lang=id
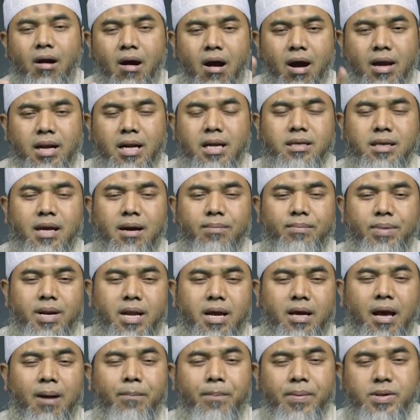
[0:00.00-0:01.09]
Orang yang
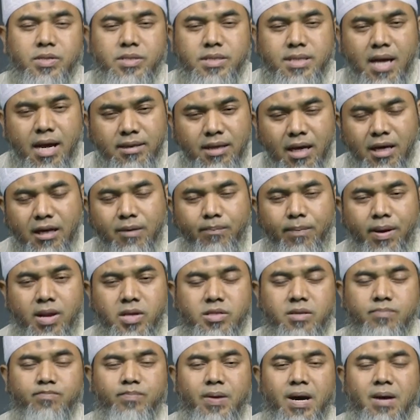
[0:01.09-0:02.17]
mereka bersandar kepada
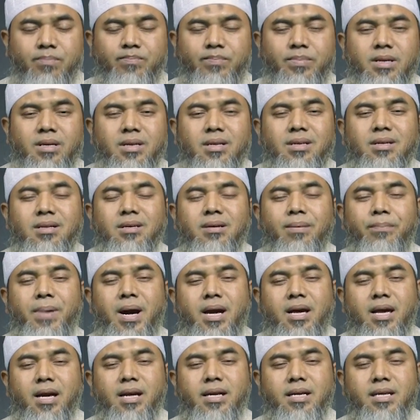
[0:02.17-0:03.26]
sebab,
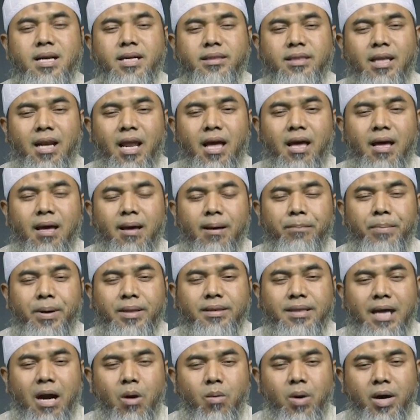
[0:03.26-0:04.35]
maka dia telah
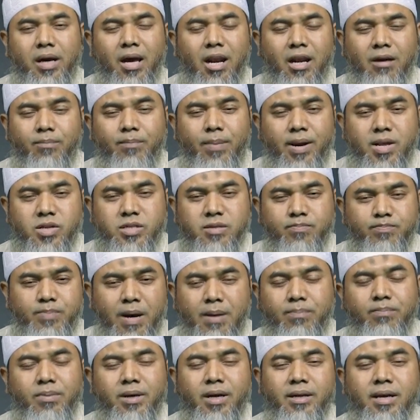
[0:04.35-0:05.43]
bertawakal kepada
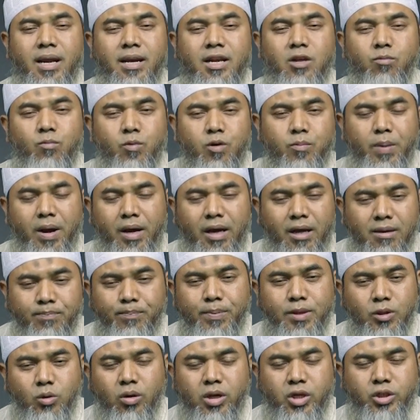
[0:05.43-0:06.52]
sebab dan ini merupakan
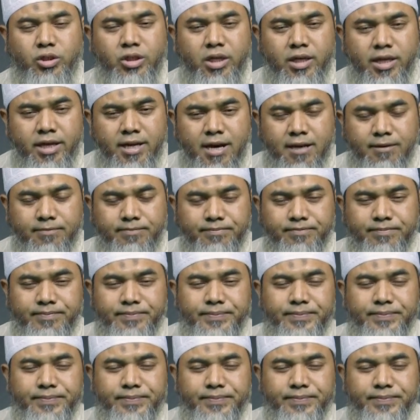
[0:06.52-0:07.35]
bentuk kesyirikan.